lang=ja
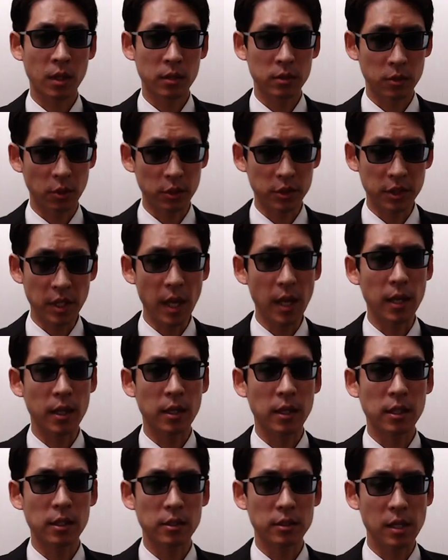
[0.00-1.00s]
そして
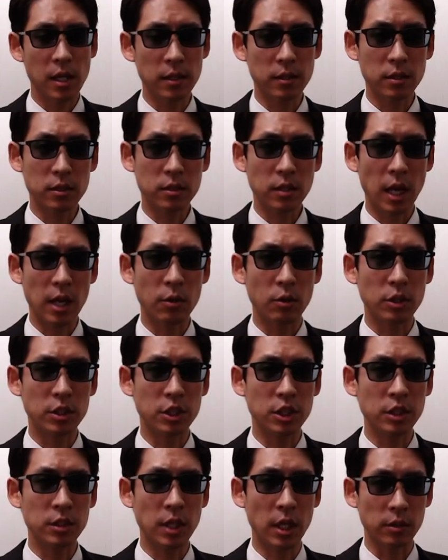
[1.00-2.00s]
イエズス会の
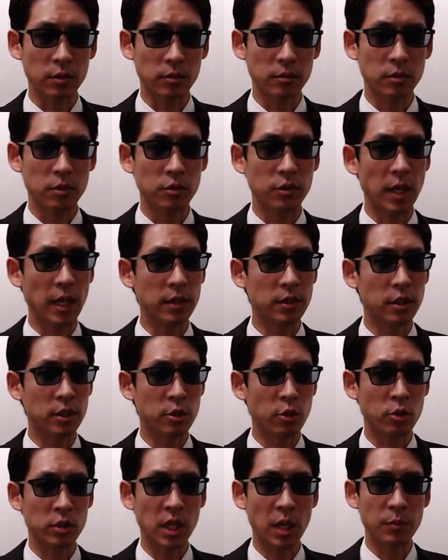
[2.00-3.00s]
一員である
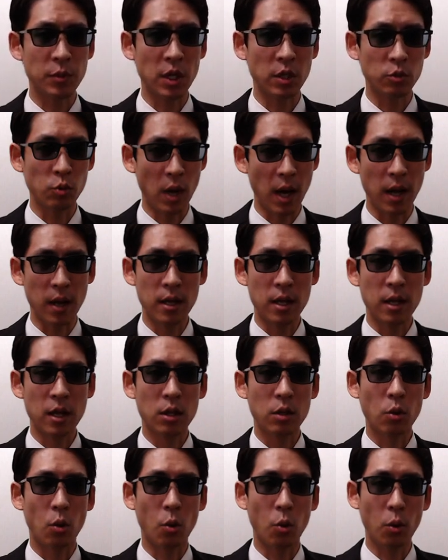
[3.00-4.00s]
フランシスコ・ザビエルは
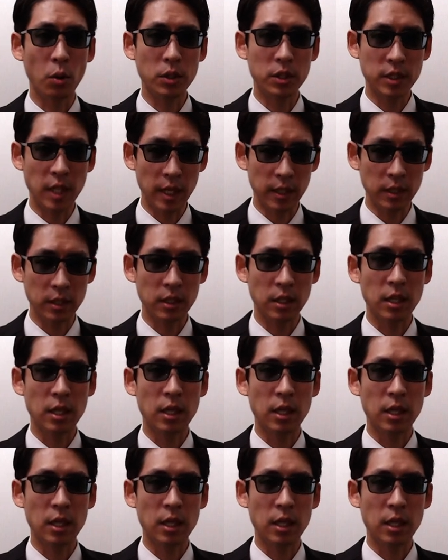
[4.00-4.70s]
この時代に